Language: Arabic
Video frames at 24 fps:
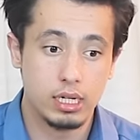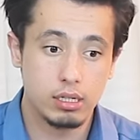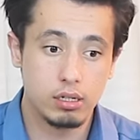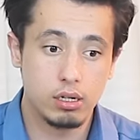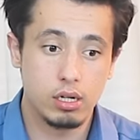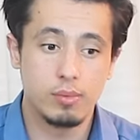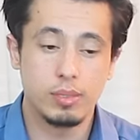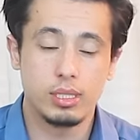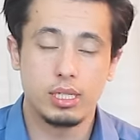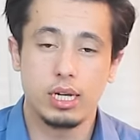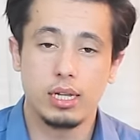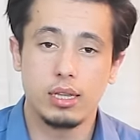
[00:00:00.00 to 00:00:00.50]

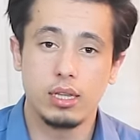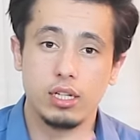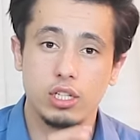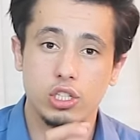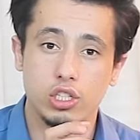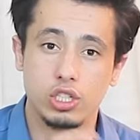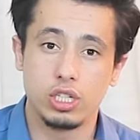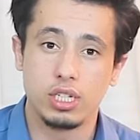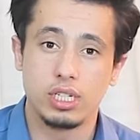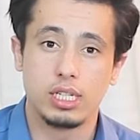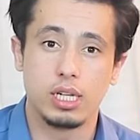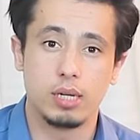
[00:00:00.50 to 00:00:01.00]
قامت هذه
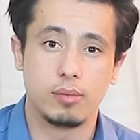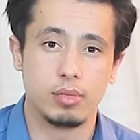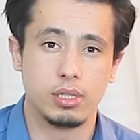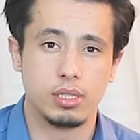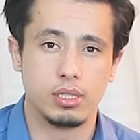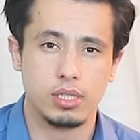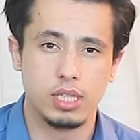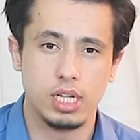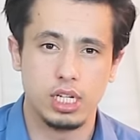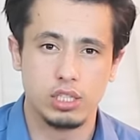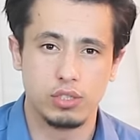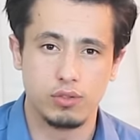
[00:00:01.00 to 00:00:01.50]
الشركة
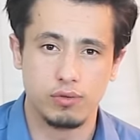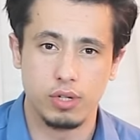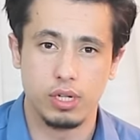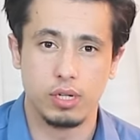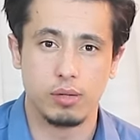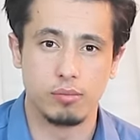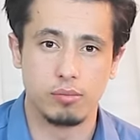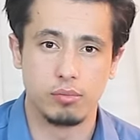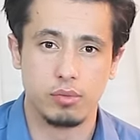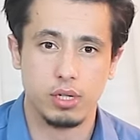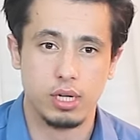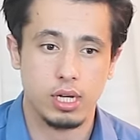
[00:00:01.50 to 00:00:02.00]
بإنتاج
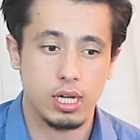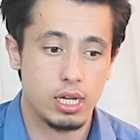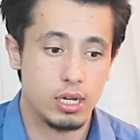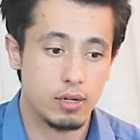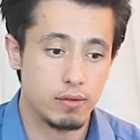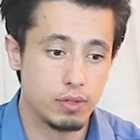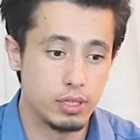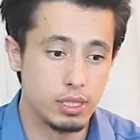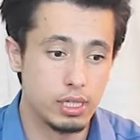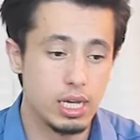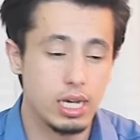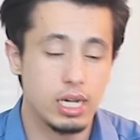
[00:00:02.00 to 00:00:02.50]
فيلم
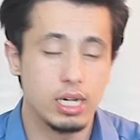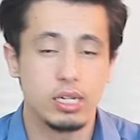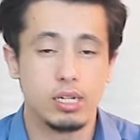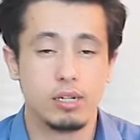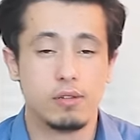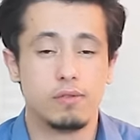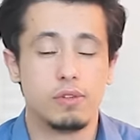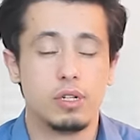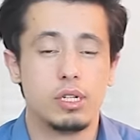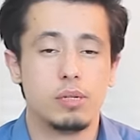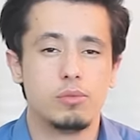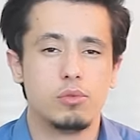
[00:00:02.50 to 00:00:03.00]
في داخل
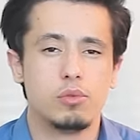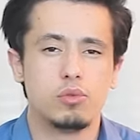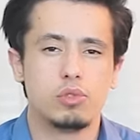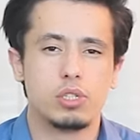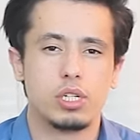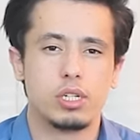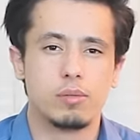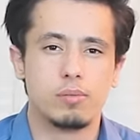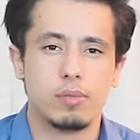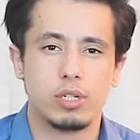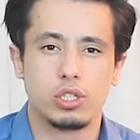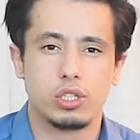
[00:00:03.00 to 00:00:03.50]
الفيلم
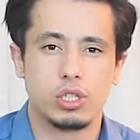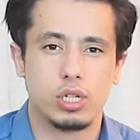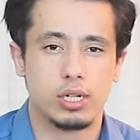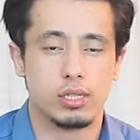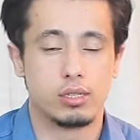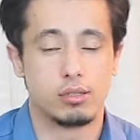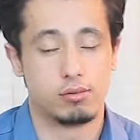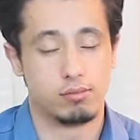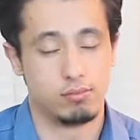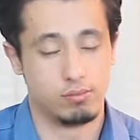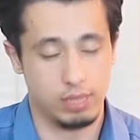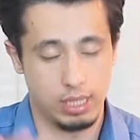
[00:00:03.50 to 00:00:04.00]
يوجد
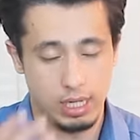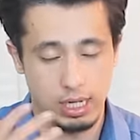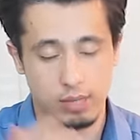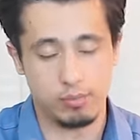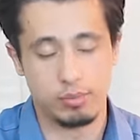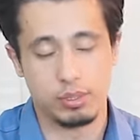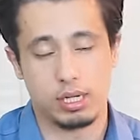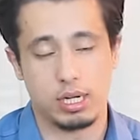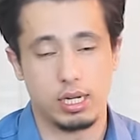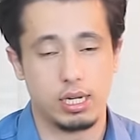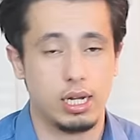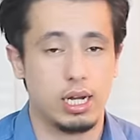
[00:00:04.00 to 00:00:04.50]
مشهد
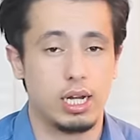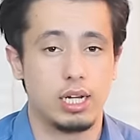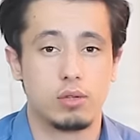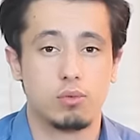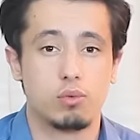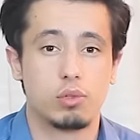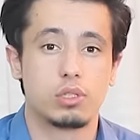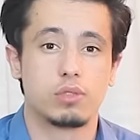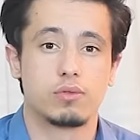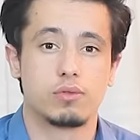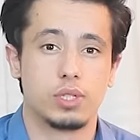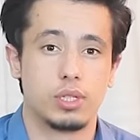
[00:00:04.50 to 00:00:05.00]
عابر على حد
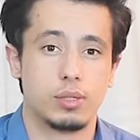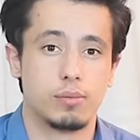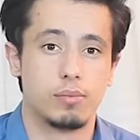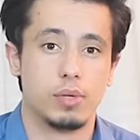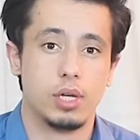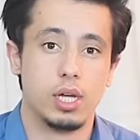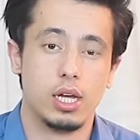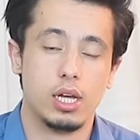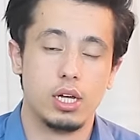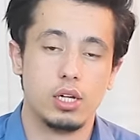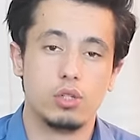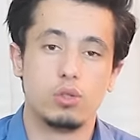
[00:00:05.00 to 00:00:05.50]
وصفهم
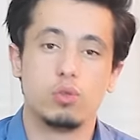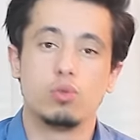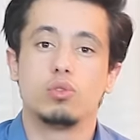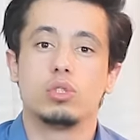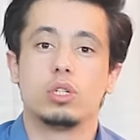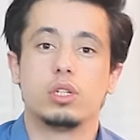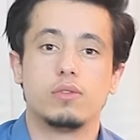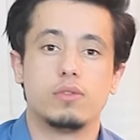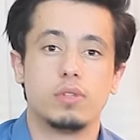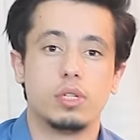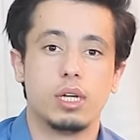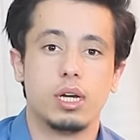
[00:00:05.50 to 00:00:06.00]

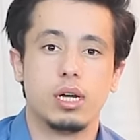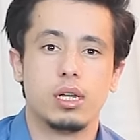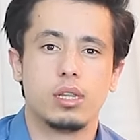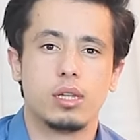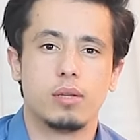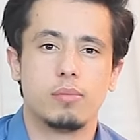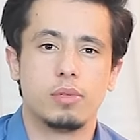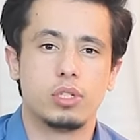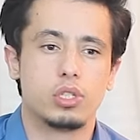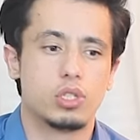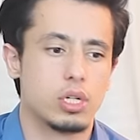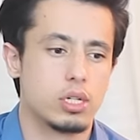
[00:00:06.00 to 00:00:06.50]
يوجد في هذا
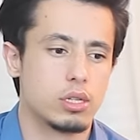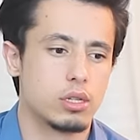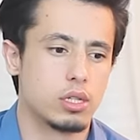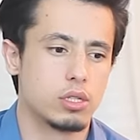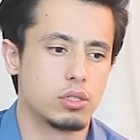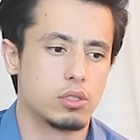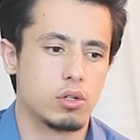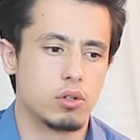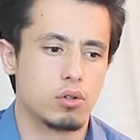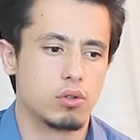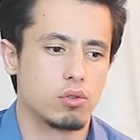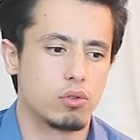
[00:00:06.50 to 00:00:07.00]
المشهد
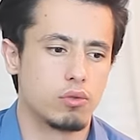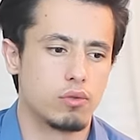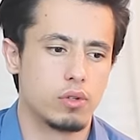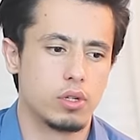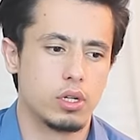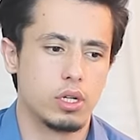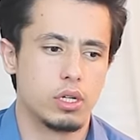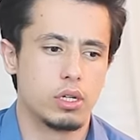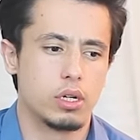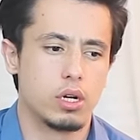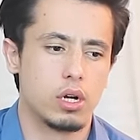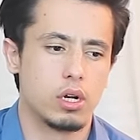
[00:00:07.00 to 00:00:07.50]
تصرف
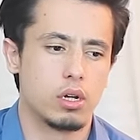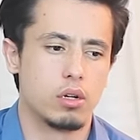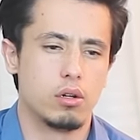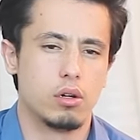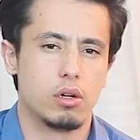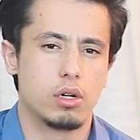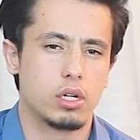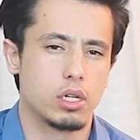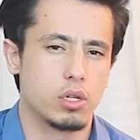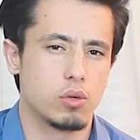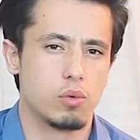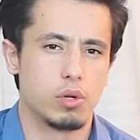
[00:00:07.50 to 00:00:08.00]
غير
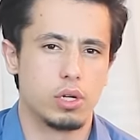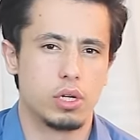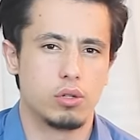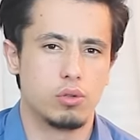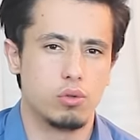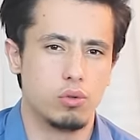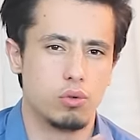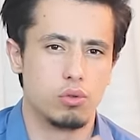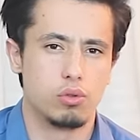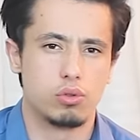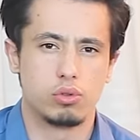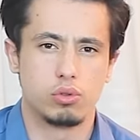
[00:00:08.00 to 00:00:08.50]
أخلاقي
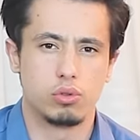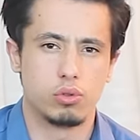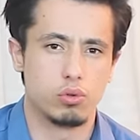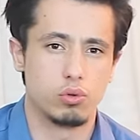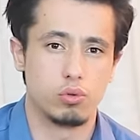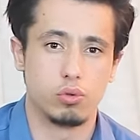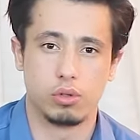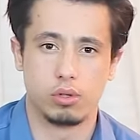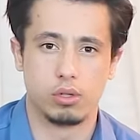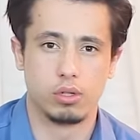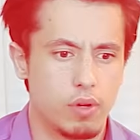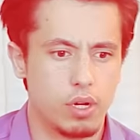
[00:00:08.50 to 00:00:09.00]
ويدعو
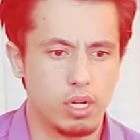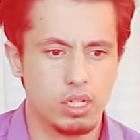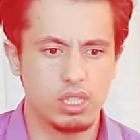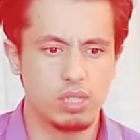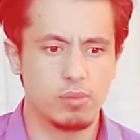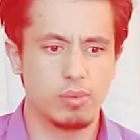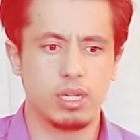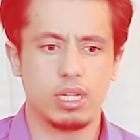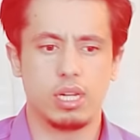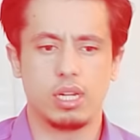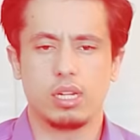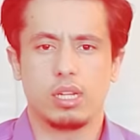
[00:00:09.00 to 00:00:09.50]
للشذوذ
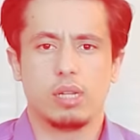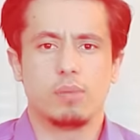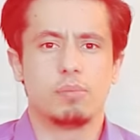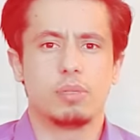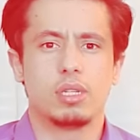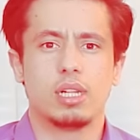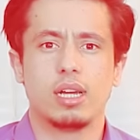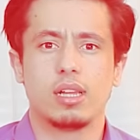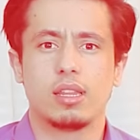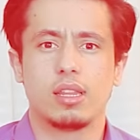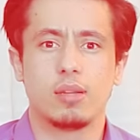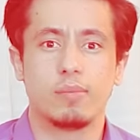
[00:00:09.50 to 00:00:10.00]
فغضب الأغلب
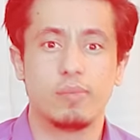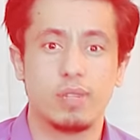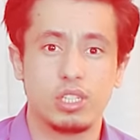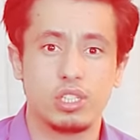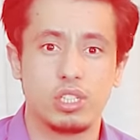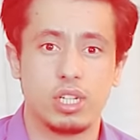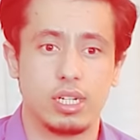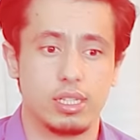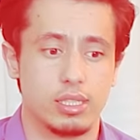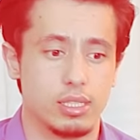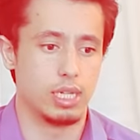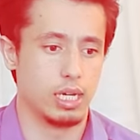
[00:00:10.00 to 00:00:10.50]
من هذا
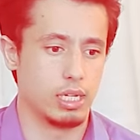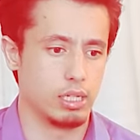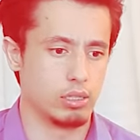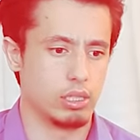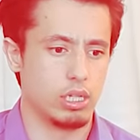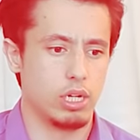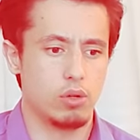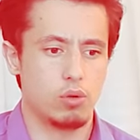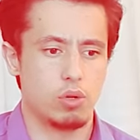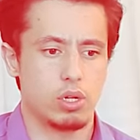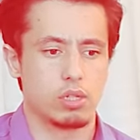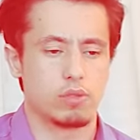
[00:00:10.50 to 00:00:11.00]
المشهد يعني
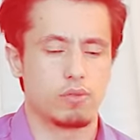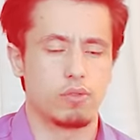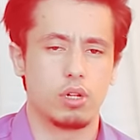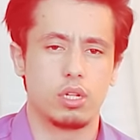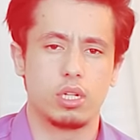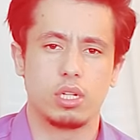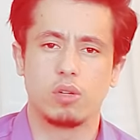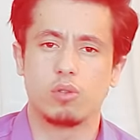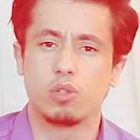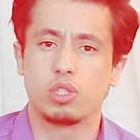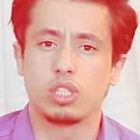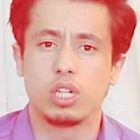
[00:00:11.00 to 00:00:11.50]
دعوا
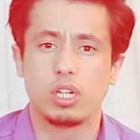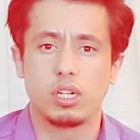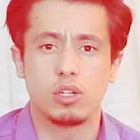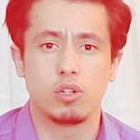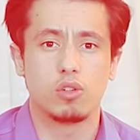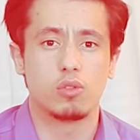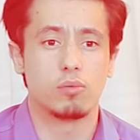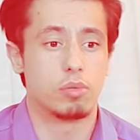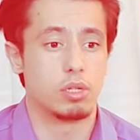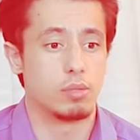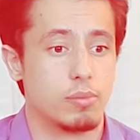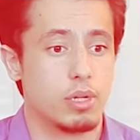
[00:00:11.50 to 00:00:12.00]
أطفالنا
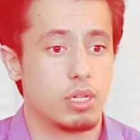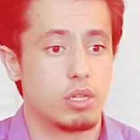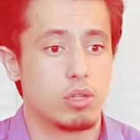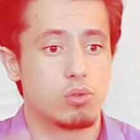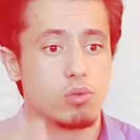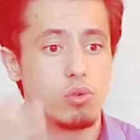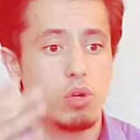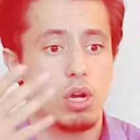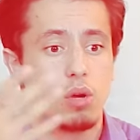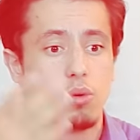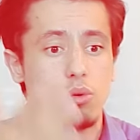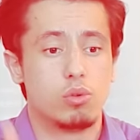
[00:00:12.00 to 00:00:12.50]
وشأنهم لماذا
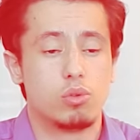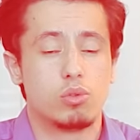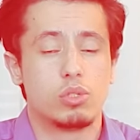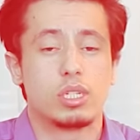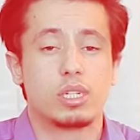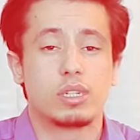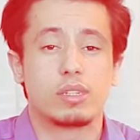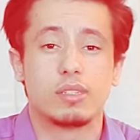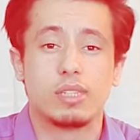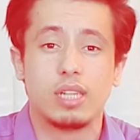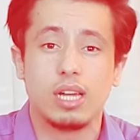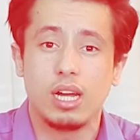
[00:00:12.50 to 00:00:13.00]
تحاولون
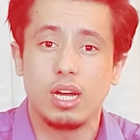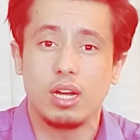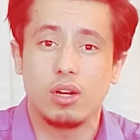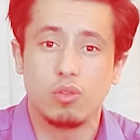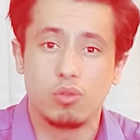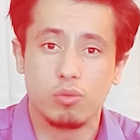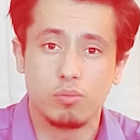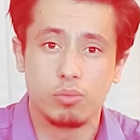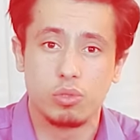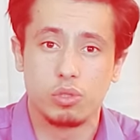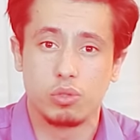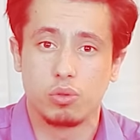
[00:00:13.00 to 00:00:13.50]

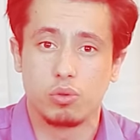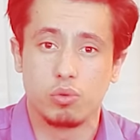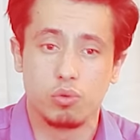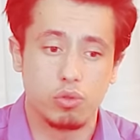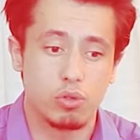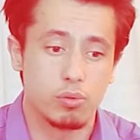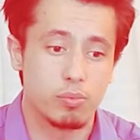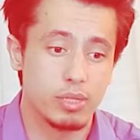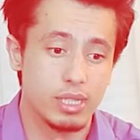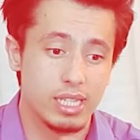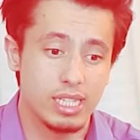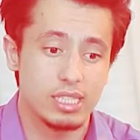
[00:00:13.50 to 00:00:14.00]
إقناعهم
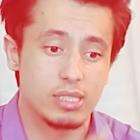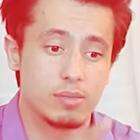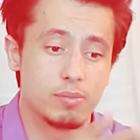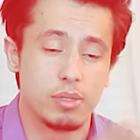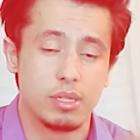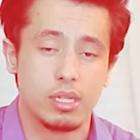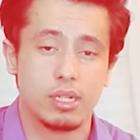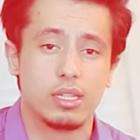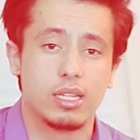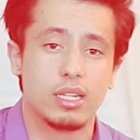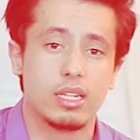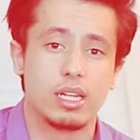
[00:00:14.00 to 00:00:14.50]
بشذوذ بدس
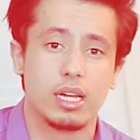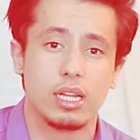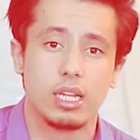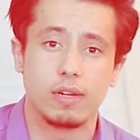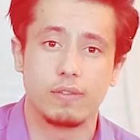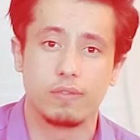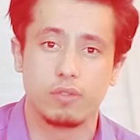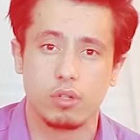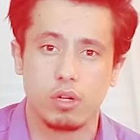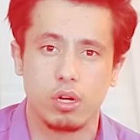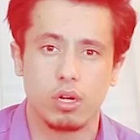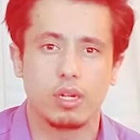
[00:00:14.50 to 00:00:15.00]
مثل تلك
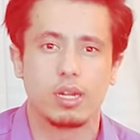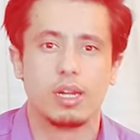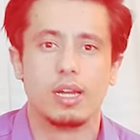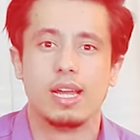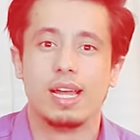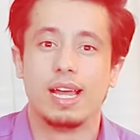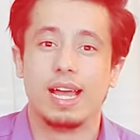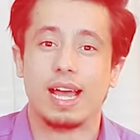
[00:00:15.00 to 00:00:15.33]
الأفكار